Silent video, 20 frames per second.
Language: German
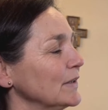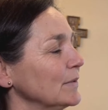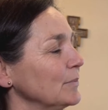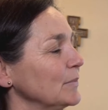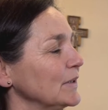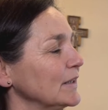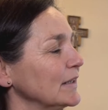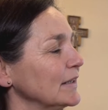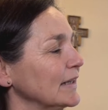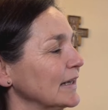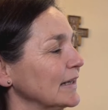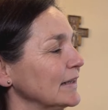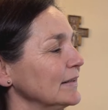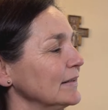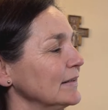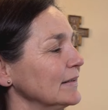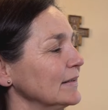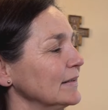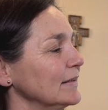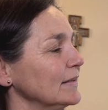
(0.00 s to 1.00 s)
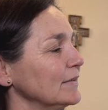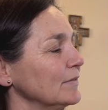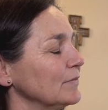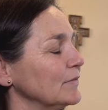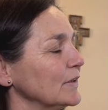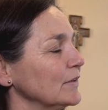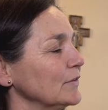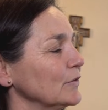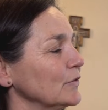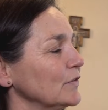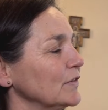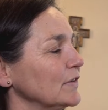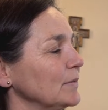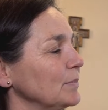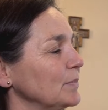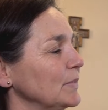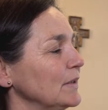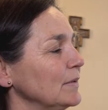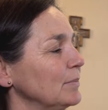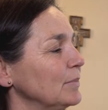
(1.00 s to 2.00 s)
wir miteinander, was uns die
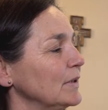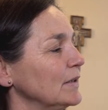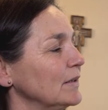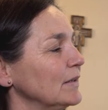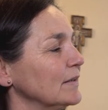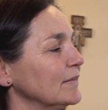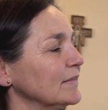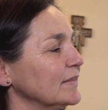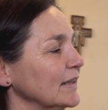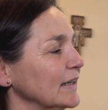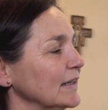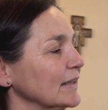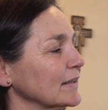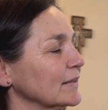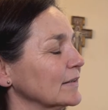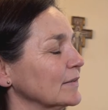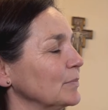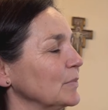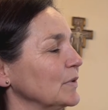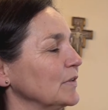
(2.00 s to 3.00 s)
Bibel sagt,